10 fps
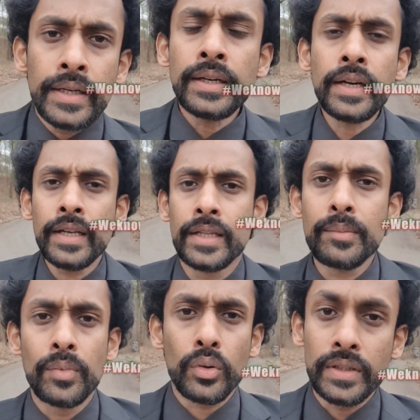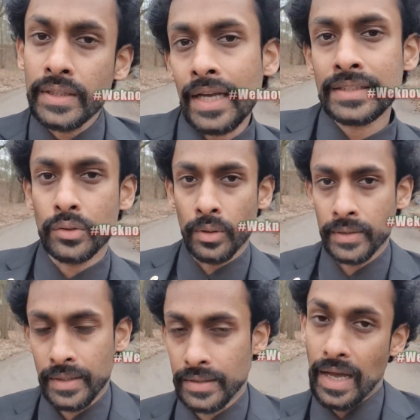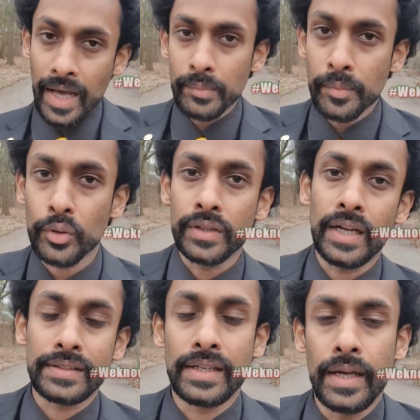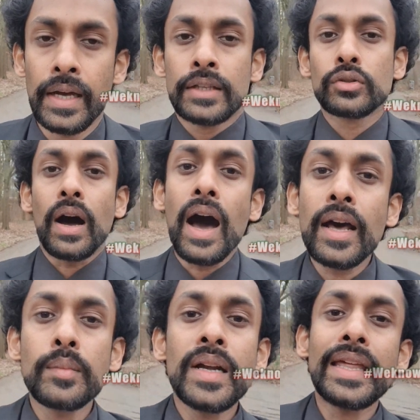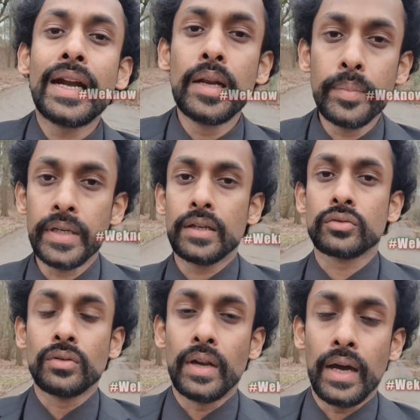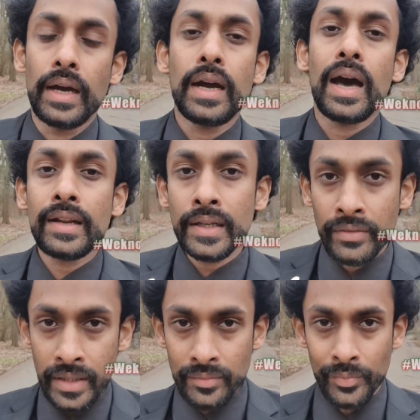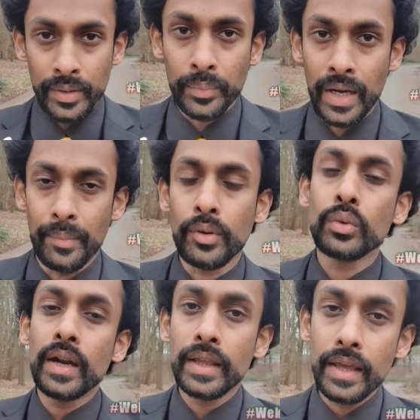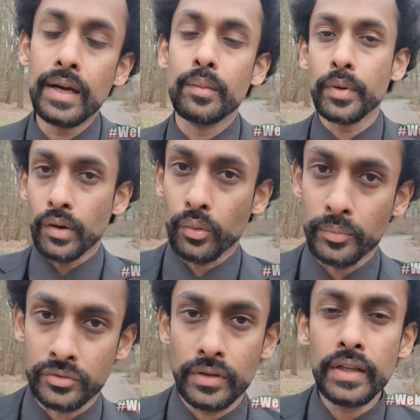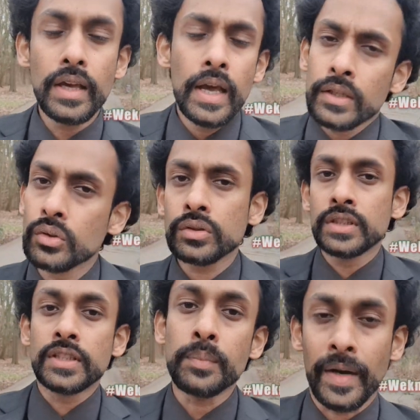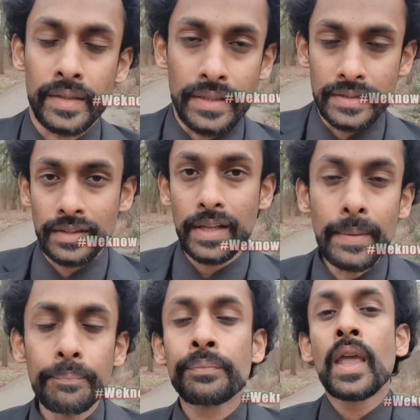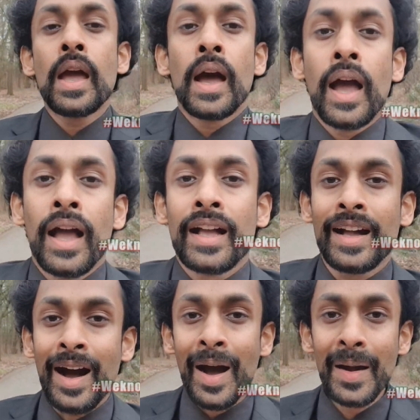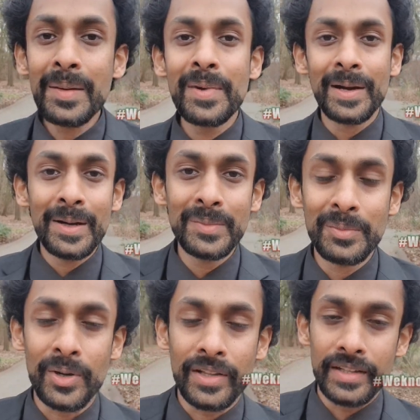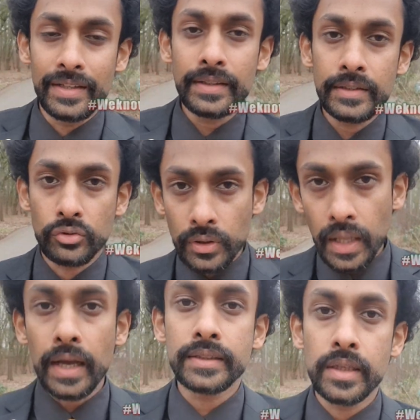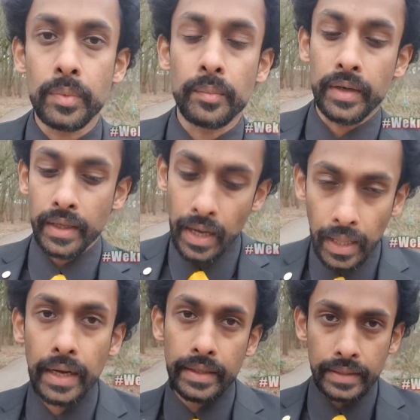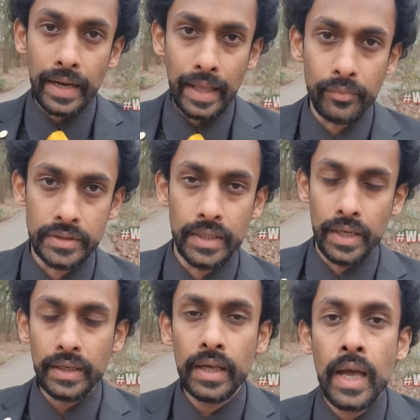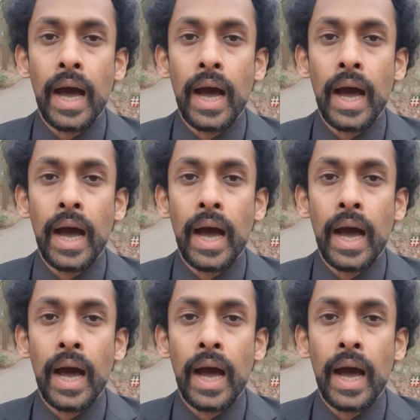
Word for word: இன்றைய தினம் ஒரு டாஸ்க் கொடுத்து எனக்கு ஆரம்பமே ஒரு டாஸ்க்ல ஸோ ஆறு மணிக்கு எழும்பிட்டேன்னு சொன்னால் ஆறரை வரைக்கும் வெயிட் பண்ணாமல் உடனேயே எழும்பிடணும்னு சொல்லி யோசிச்சுட்டு படுத்தாச்சு சரியா காலம் எழும்பும் பொழுது சொன்னால் ஆச்சரியப்பட மாட்டேங்க ஆறரைக்கு தான் எல்லாம் வச்சு நான்